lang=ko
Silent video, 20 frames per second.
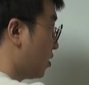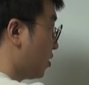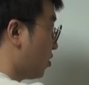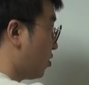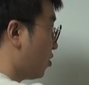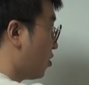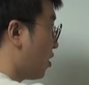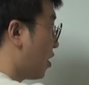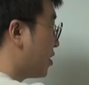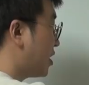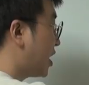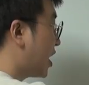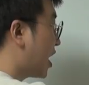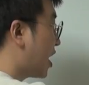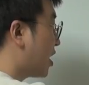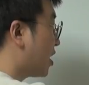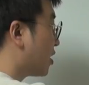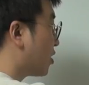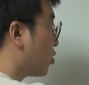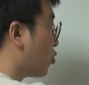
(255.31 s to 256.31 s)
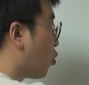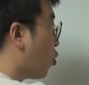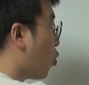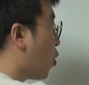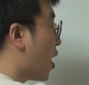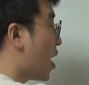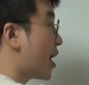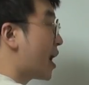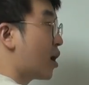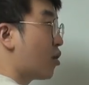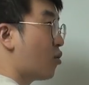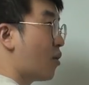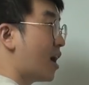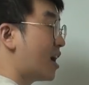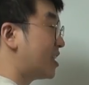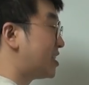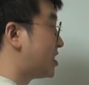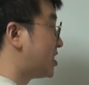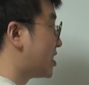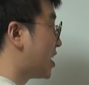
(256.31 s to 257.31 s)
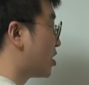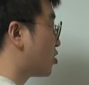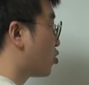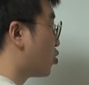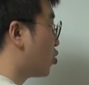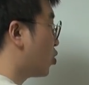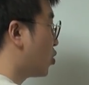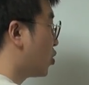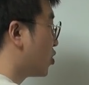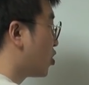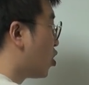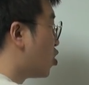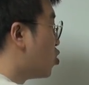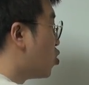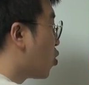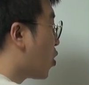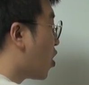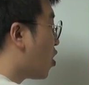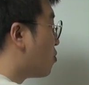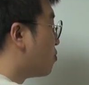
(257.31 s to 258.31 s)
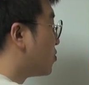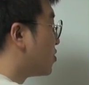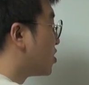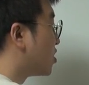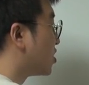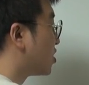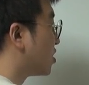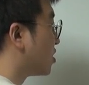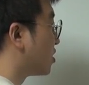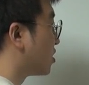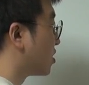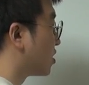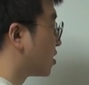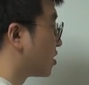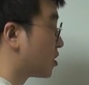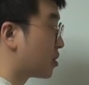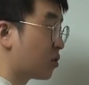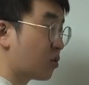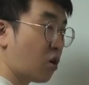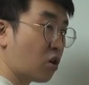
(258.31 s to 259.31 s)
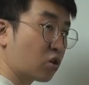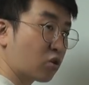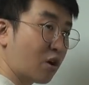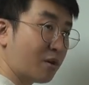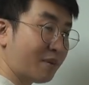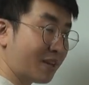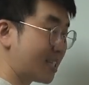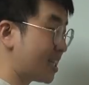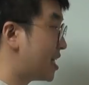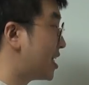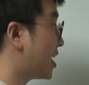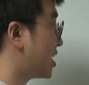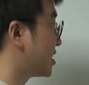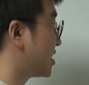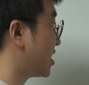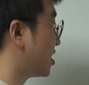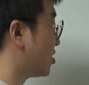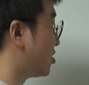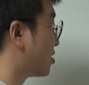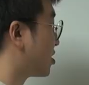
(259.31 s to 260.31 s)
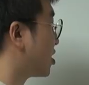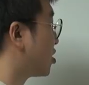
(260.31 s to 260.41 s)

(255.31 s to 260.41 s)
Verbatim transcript: 어, 이게 오화라고 할지라도 연료가 없는 것과 마찬가지예요.